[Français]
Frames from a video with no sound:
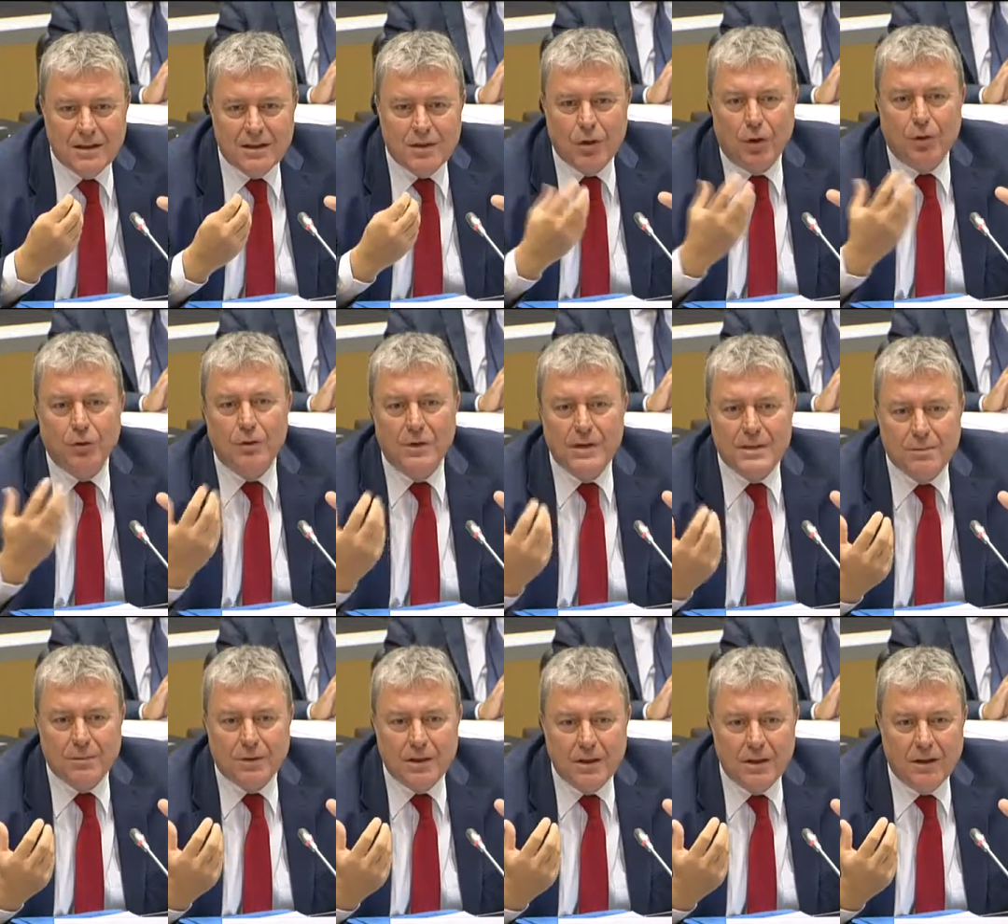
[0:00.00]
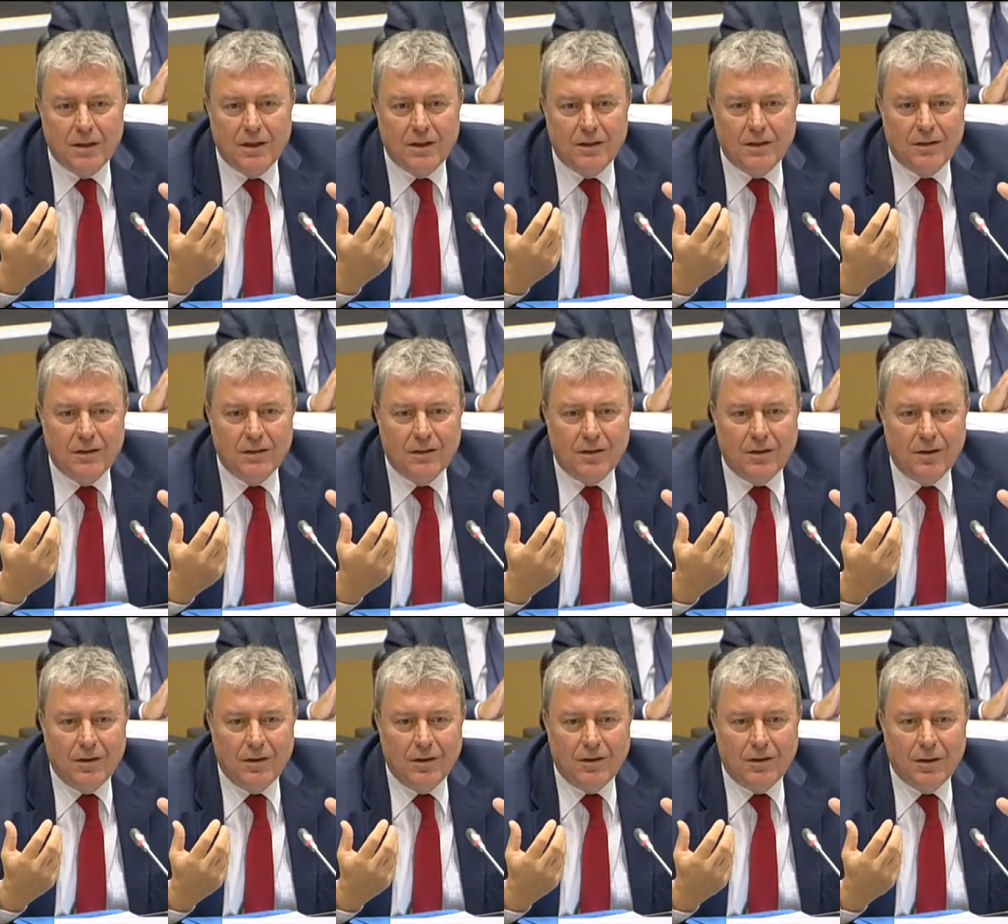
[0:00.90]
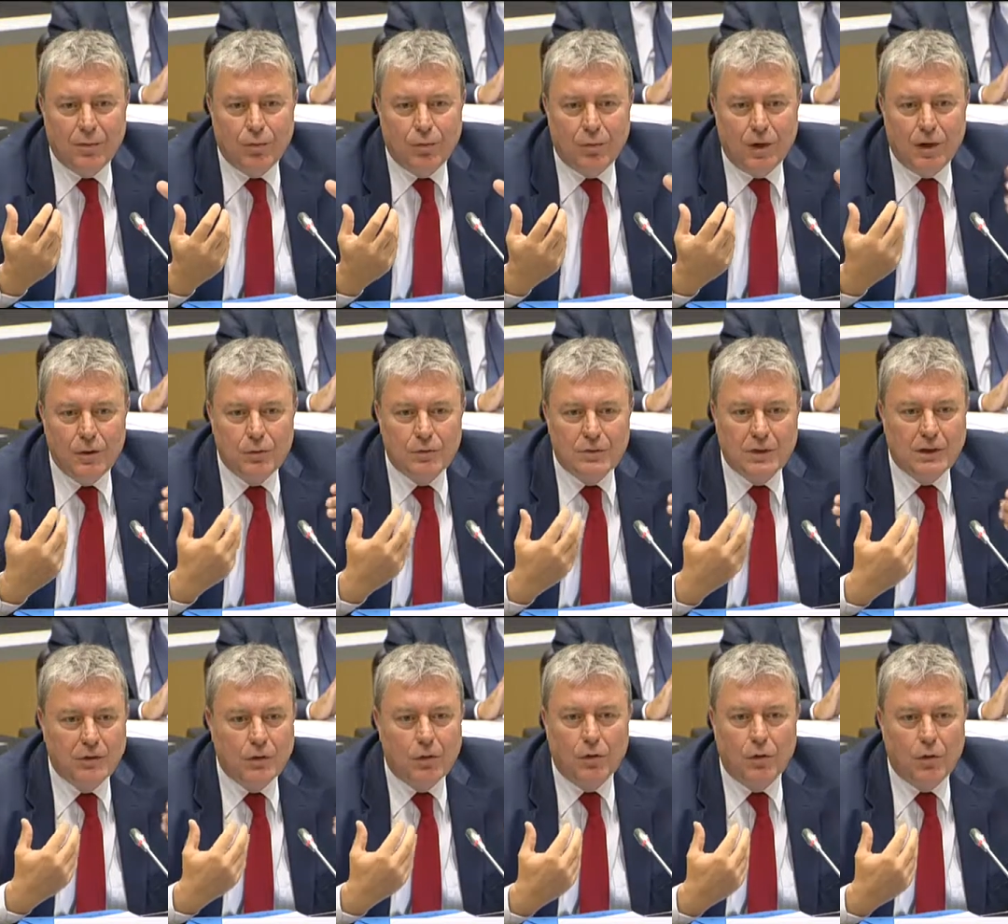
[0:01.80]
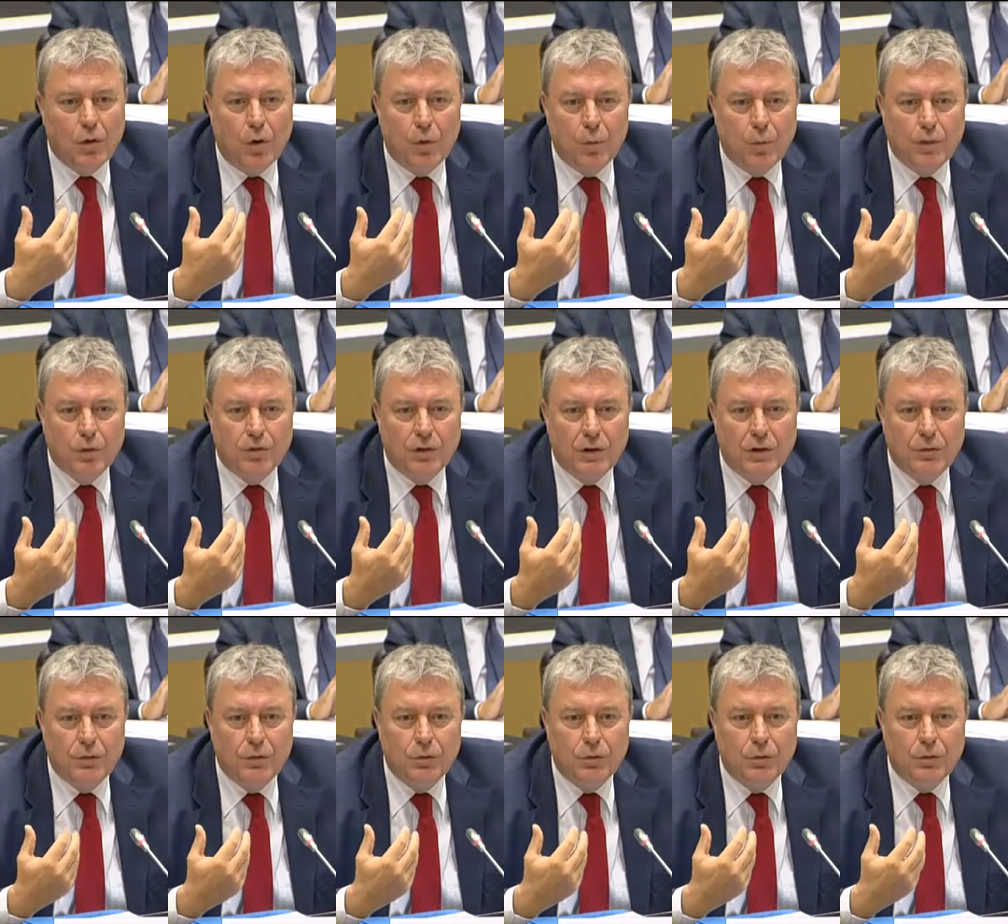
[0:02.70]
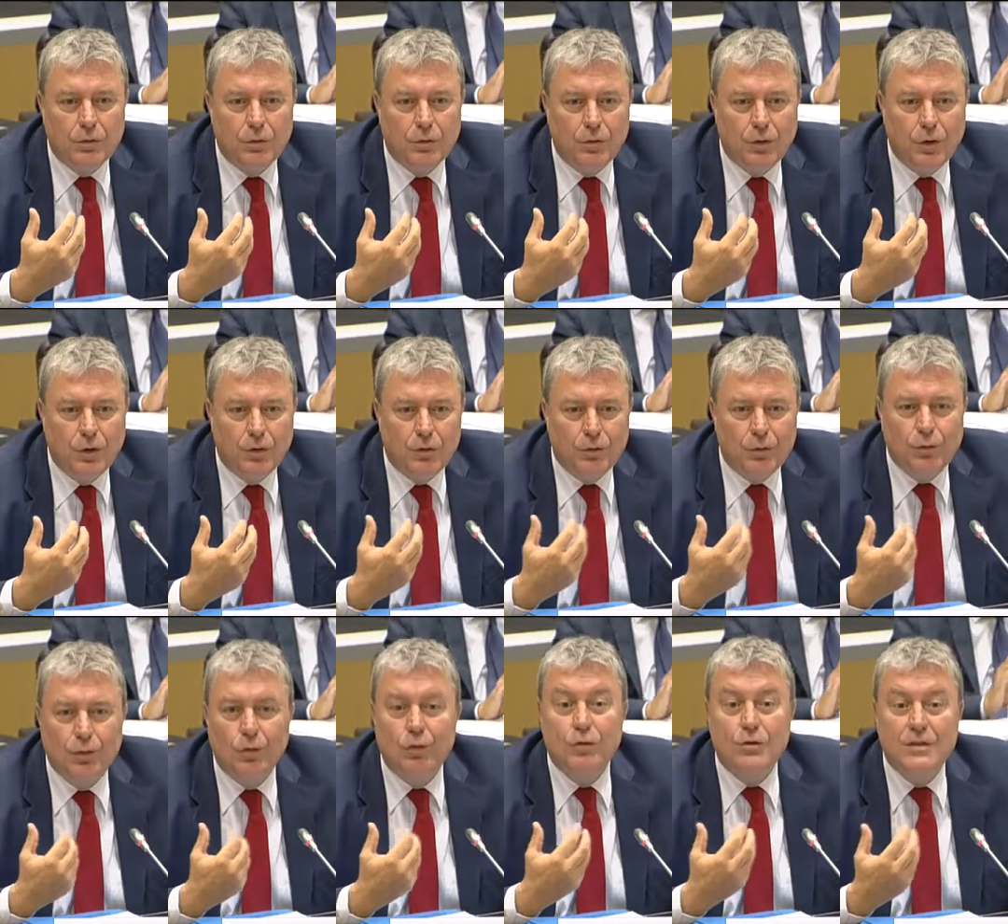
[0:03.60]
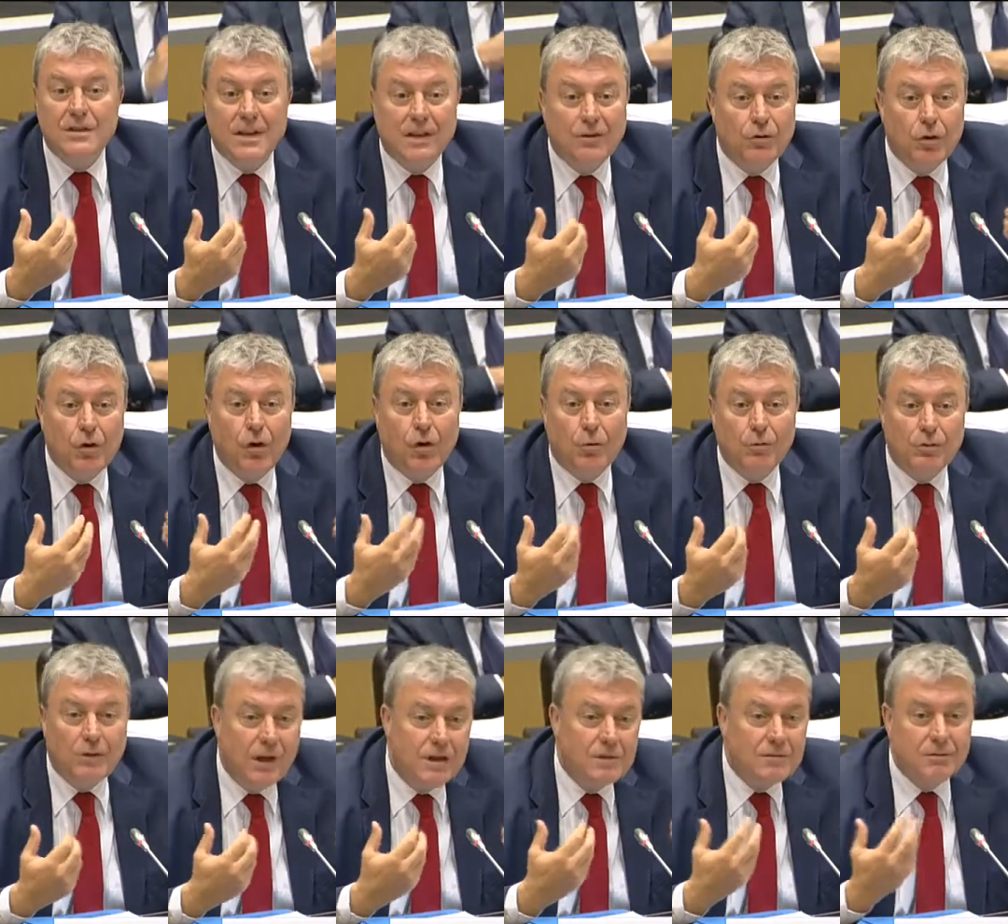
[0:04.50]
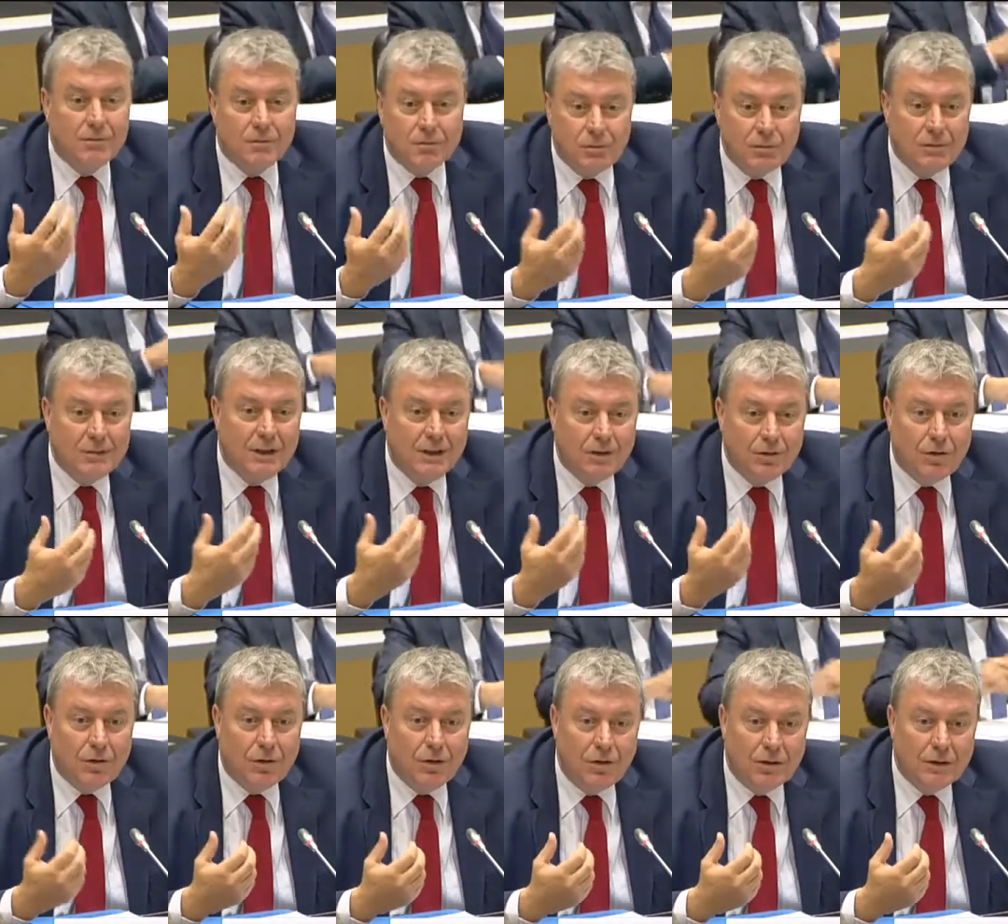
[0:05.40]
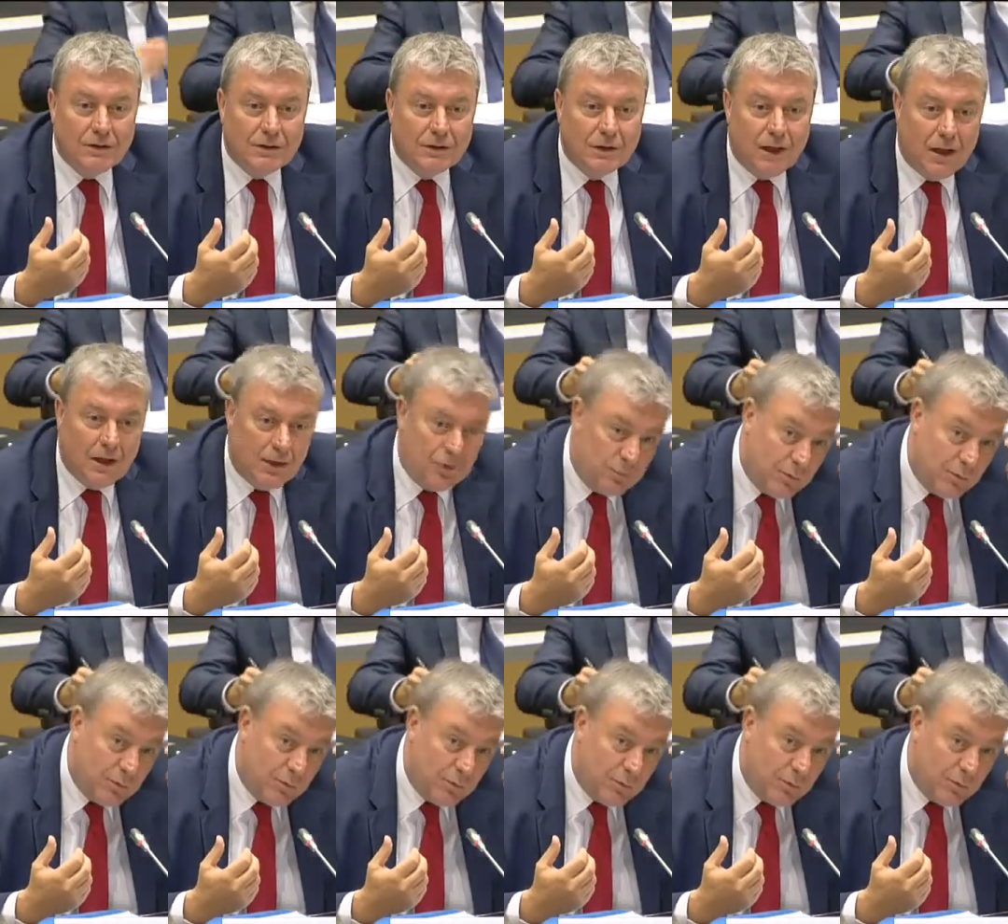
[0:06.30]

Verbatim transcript: sort de l'esprit euh, qui pourrait nous être encore reproché de, colonisateurs ou d'ex-colonisateurs, etc.